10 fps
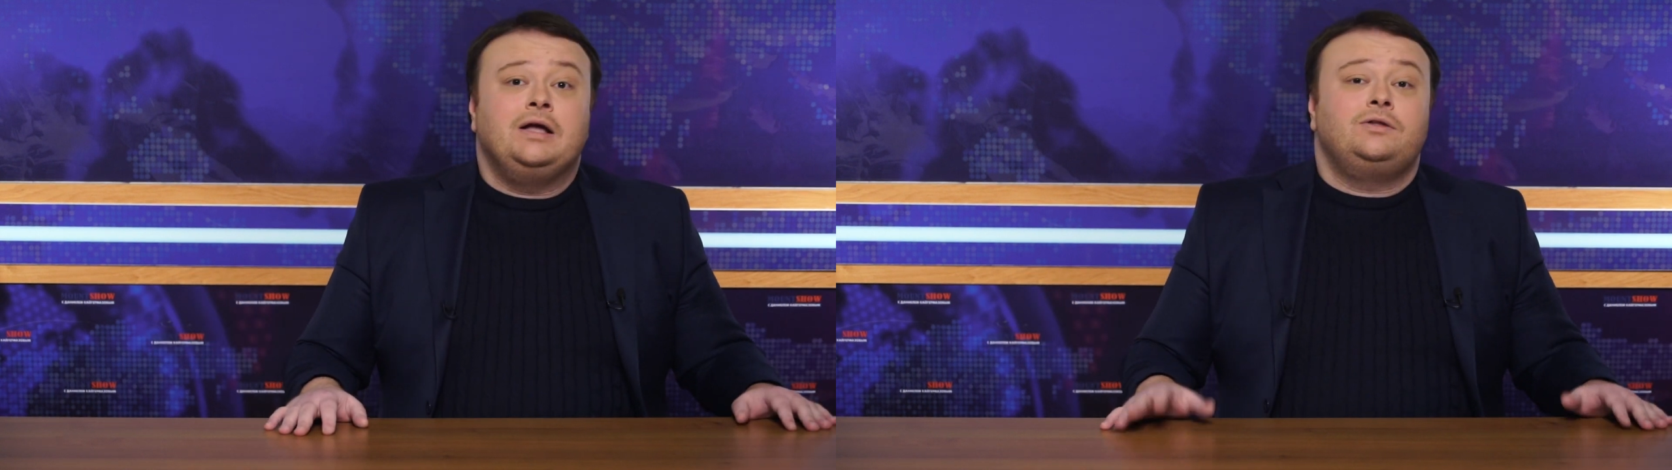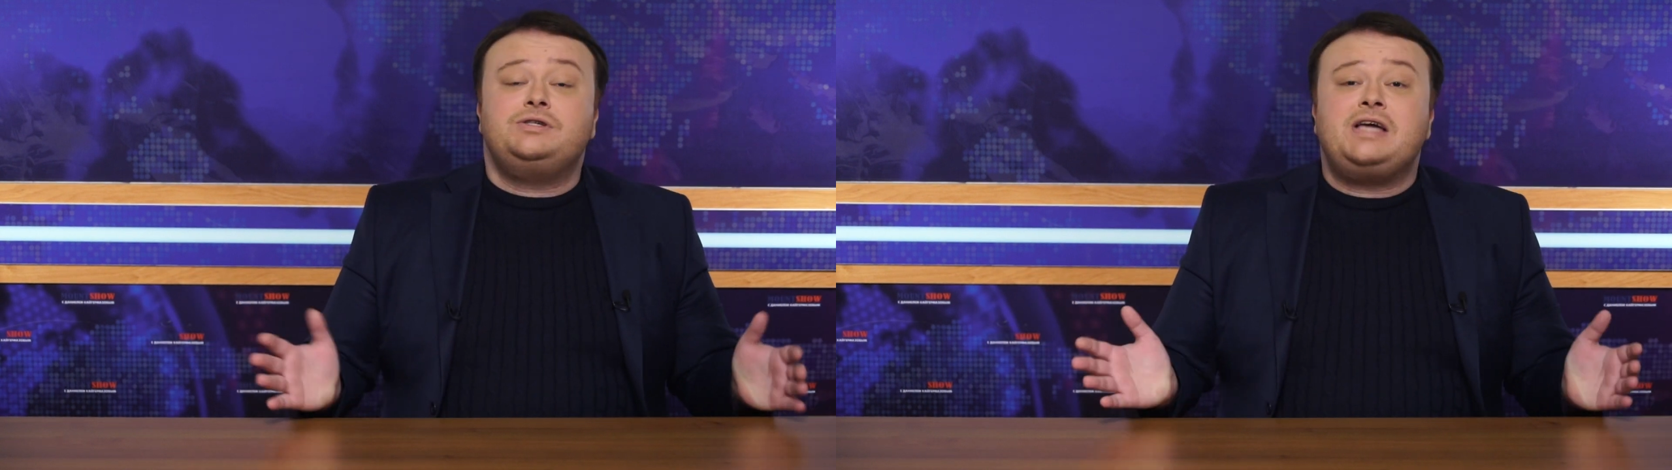
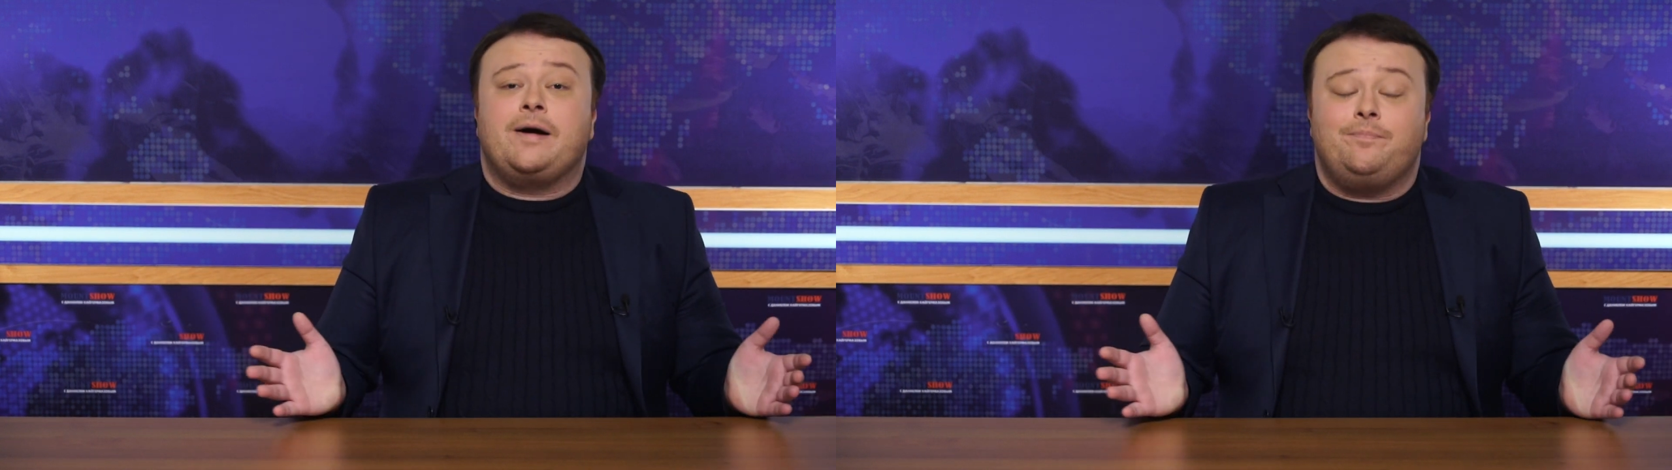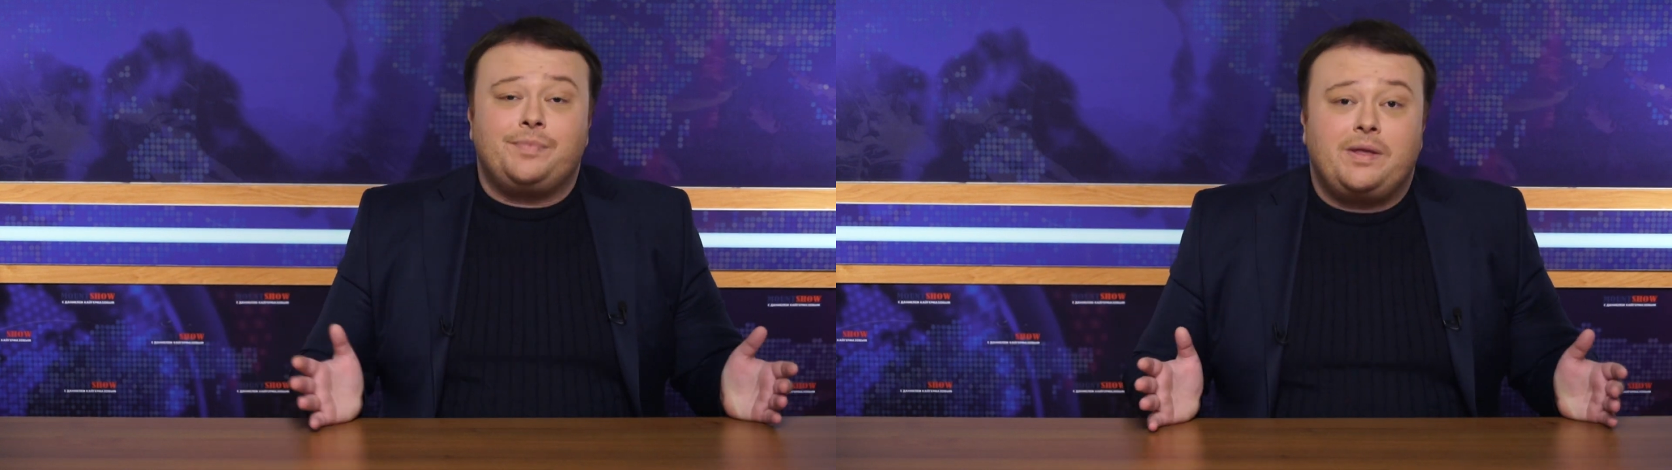
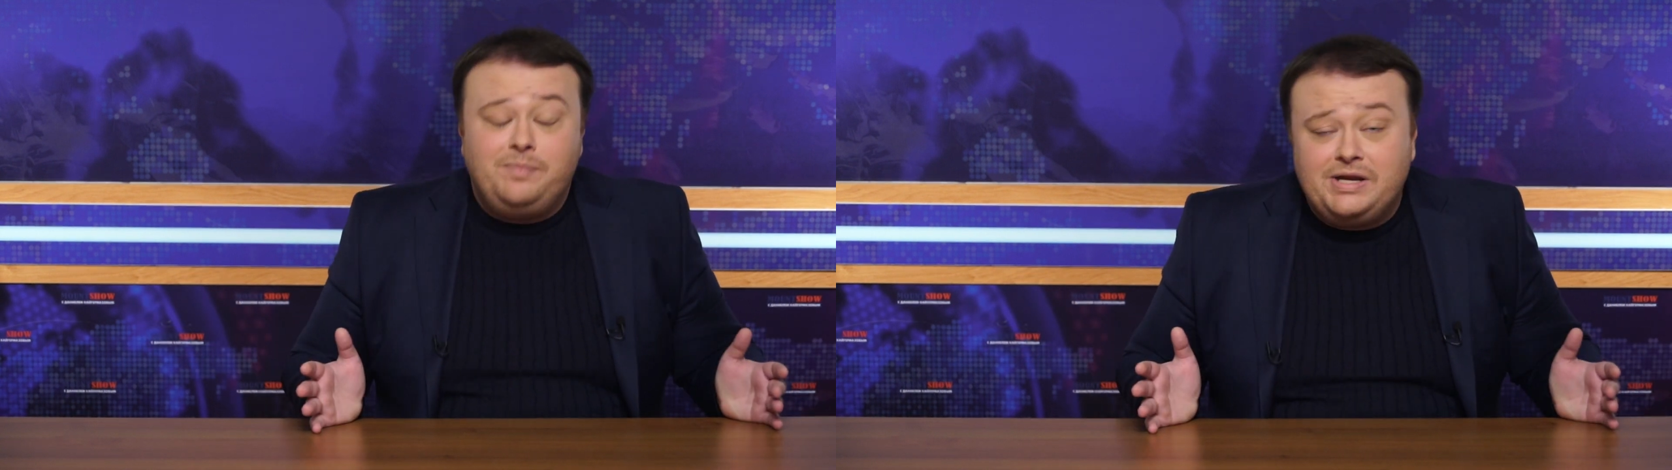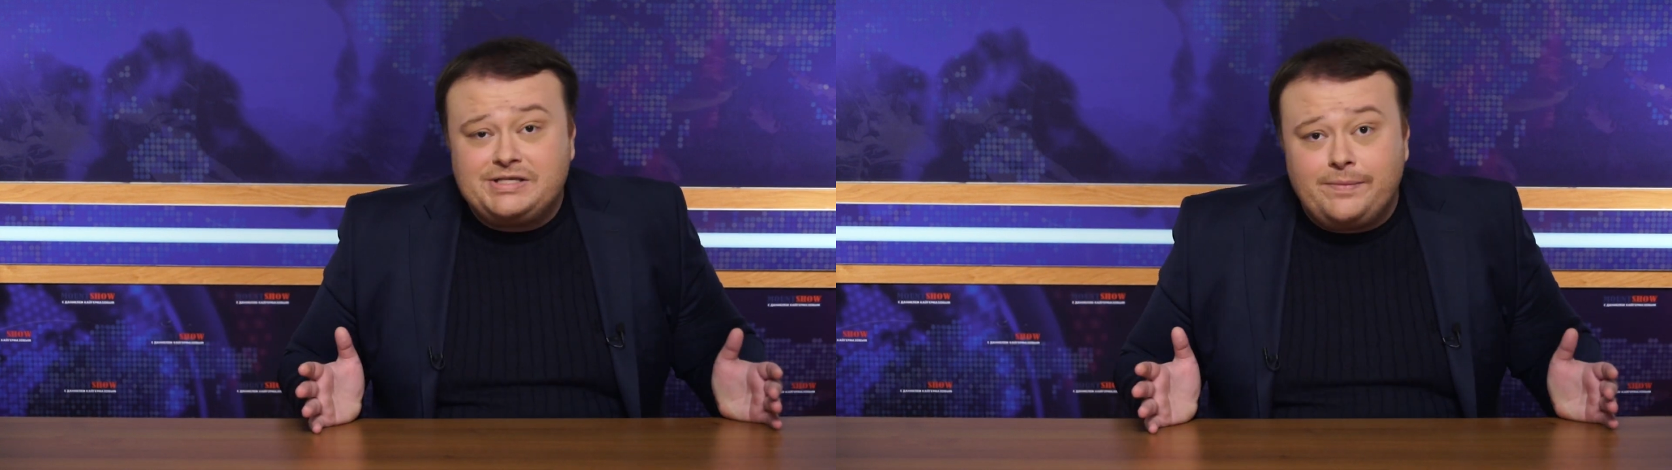Друзья,
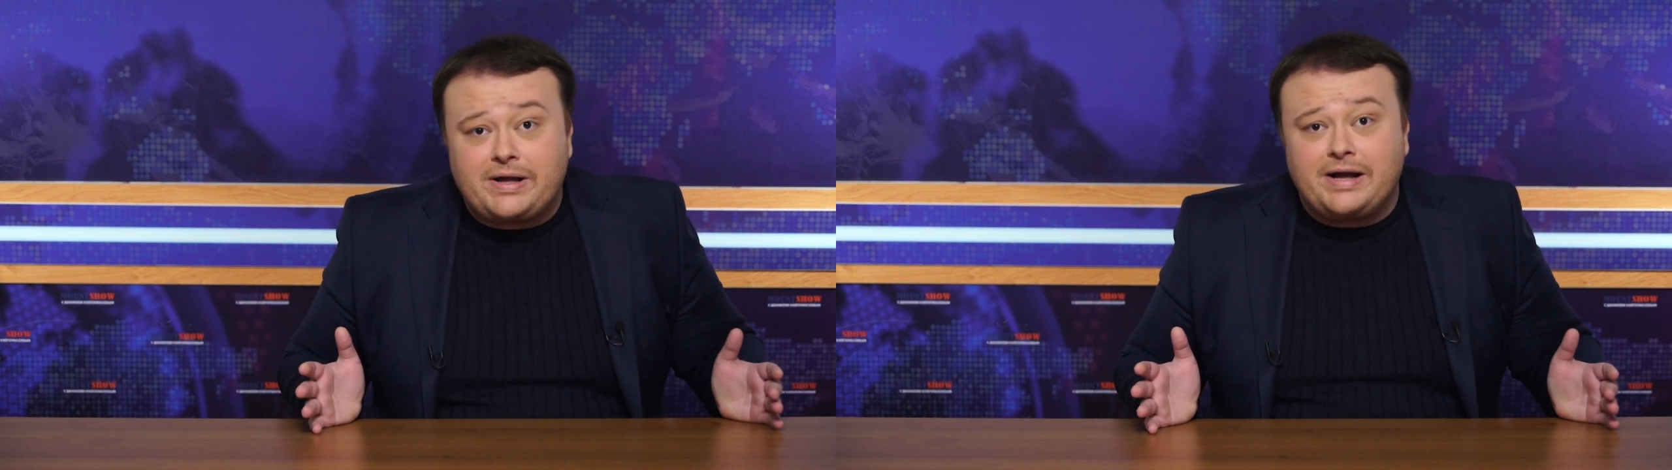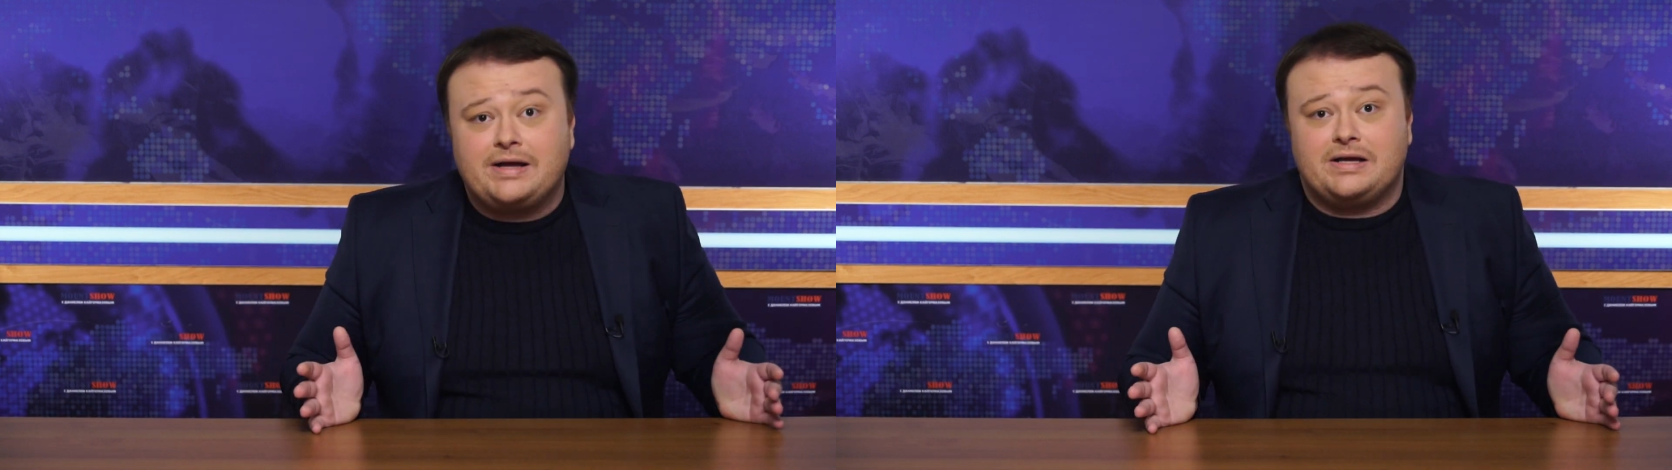перед тем,
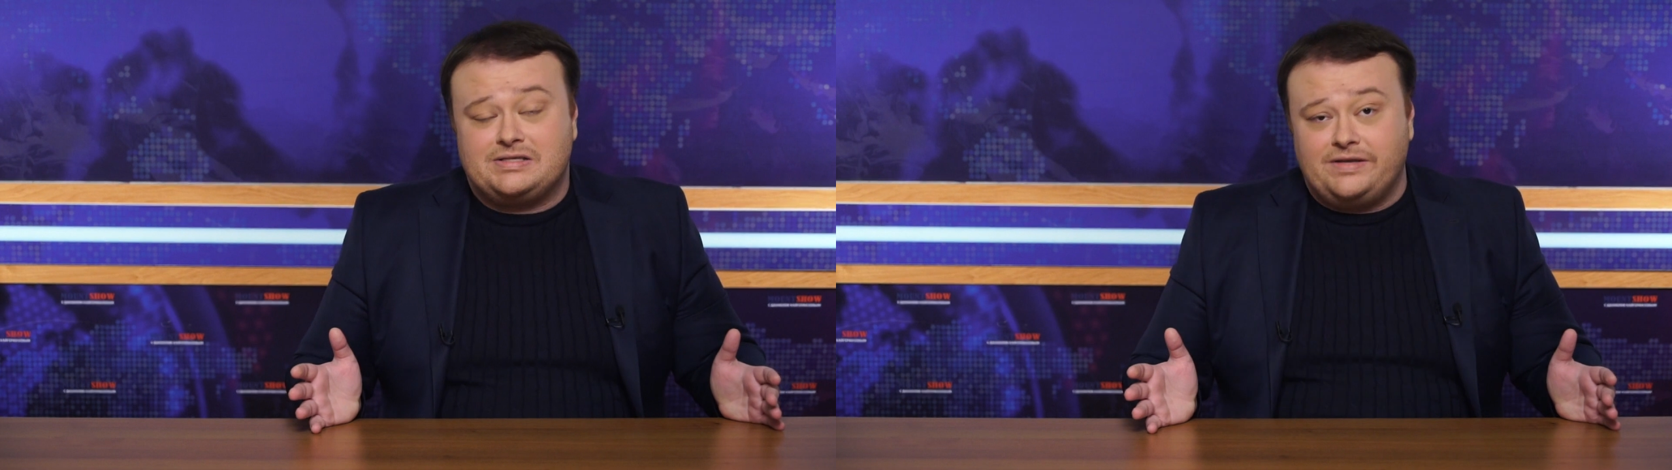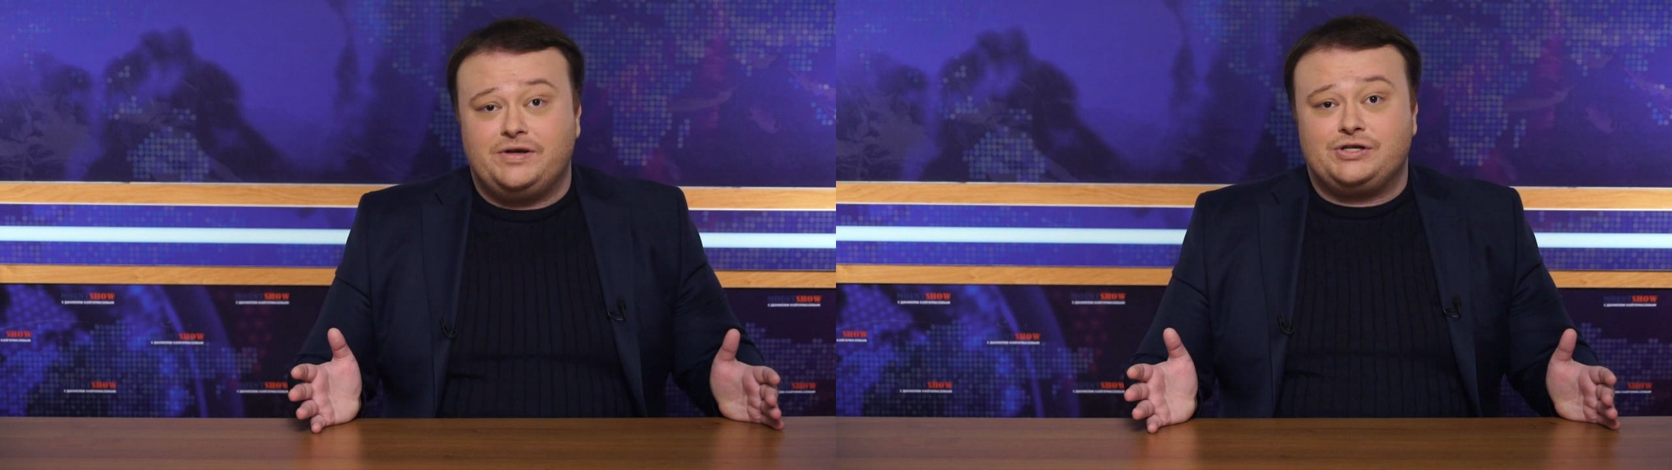как
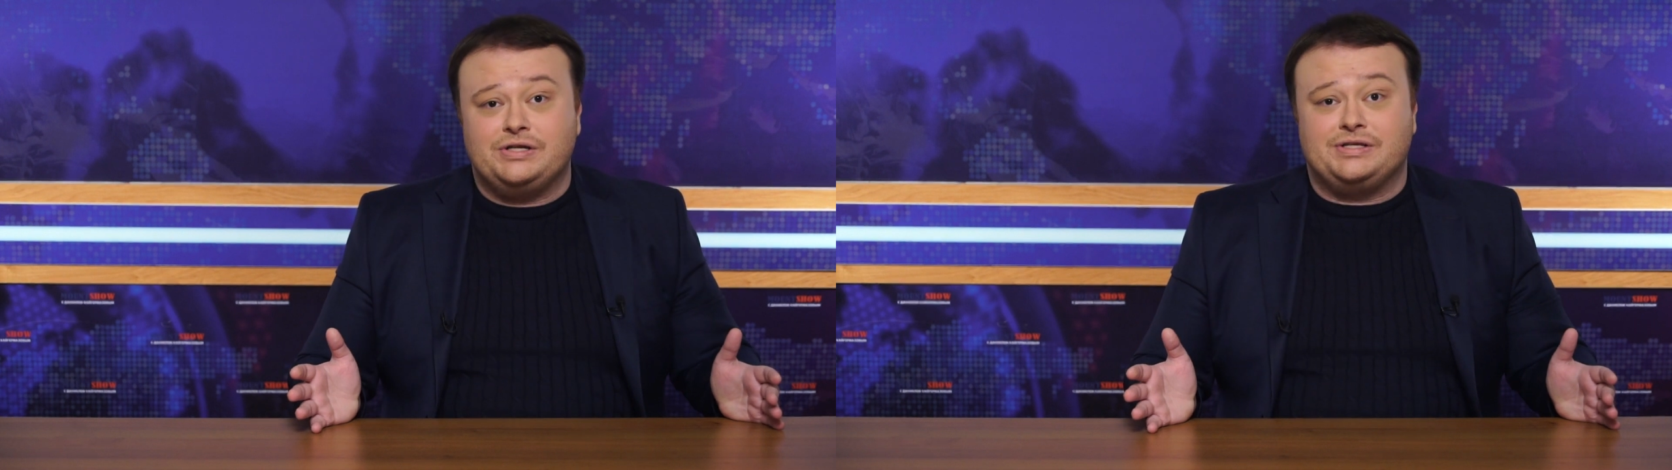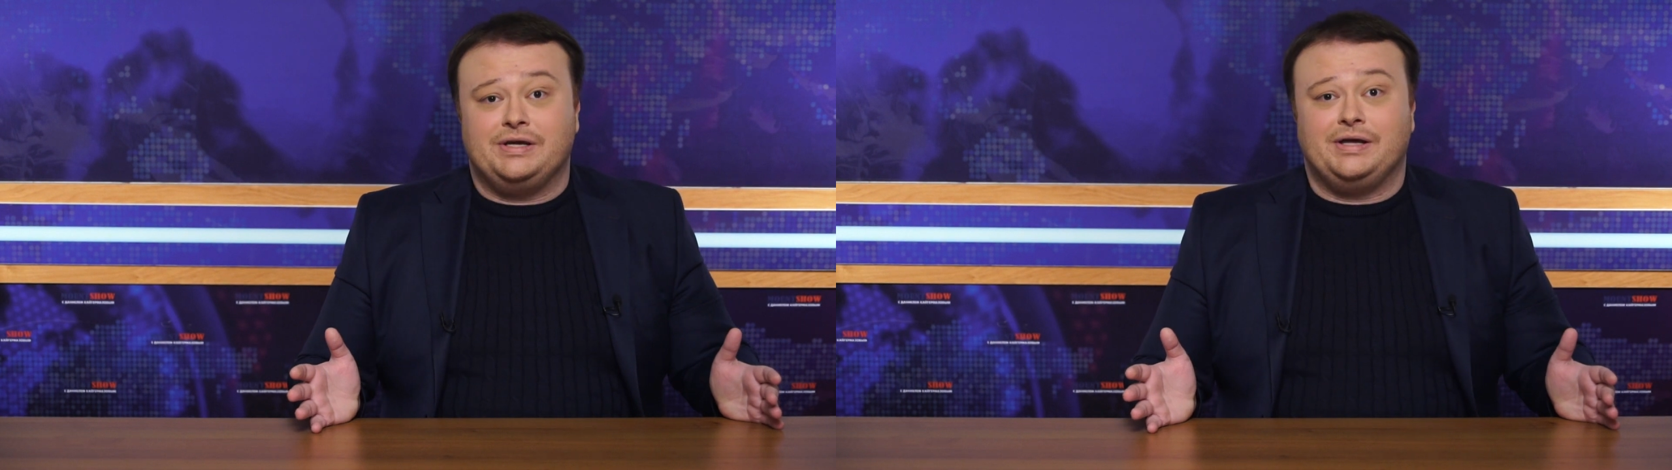
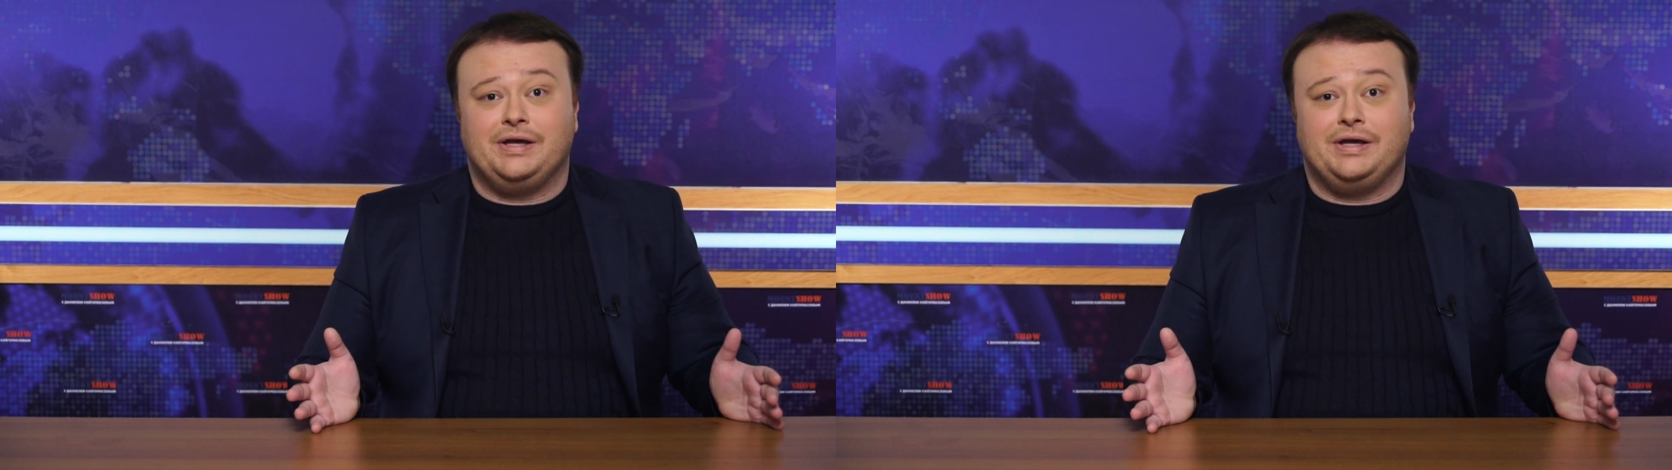завершить